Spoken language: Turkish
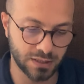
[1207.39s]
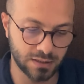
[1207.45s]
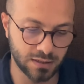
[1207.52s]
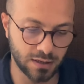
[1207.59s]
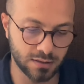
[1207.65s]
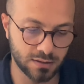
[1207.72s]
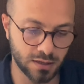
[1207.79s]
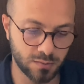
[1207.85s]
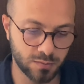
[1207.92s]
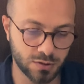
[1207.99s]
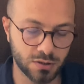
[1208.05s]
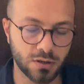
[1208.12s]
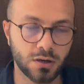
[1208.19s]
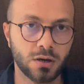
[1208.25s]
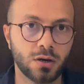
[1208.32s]

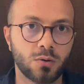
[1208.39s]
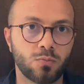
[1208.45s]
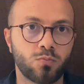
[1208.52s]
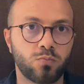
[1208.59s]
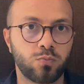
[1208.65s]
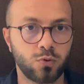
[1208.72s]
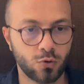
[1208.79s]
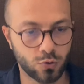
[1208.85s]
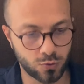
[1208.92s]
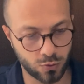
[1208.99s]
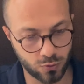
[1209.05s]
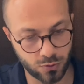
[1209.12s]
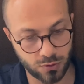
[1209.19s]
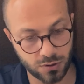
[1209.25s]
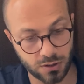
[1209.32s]
Cihazlarımızı
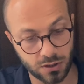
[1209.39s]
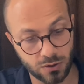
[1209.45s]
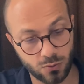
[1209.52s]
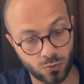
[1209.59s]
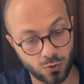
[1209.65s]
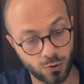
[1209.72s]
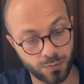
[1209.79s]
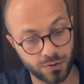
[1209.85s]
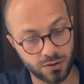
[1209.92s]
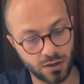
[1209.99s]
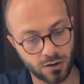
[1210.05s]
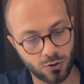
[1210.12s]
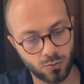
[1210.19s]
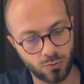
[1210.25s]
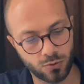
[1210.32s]
Bluetooth grup
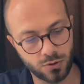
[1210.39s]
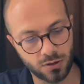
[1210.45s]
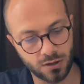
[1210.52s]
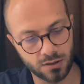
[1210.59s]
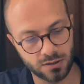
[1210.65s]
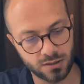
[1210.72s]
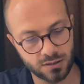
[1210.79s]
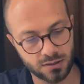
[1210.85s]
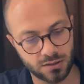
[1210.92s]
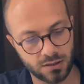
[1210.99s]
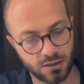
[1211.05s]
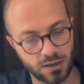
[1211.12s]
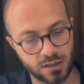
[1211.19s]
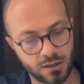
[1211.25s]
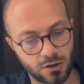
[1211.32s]
intercom moduna alacağız.
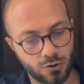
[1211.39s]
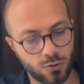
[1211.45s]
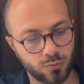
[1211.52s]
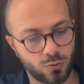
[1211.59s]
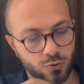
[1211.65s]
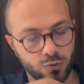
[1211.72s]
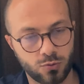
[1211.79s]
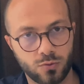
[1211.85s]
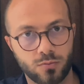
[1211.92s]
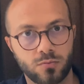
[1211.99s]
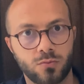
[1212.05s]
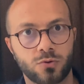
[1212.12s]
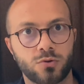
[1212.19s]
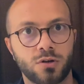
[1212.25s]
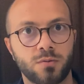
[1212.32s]
Intercom tuşu
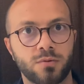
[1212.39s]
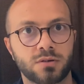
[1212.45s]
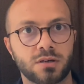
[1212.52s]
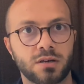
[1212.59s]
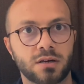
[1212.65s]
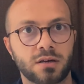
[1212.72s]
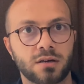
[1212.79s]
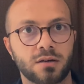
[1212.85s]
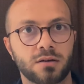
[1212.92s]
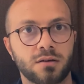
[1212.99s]
moduna basarak.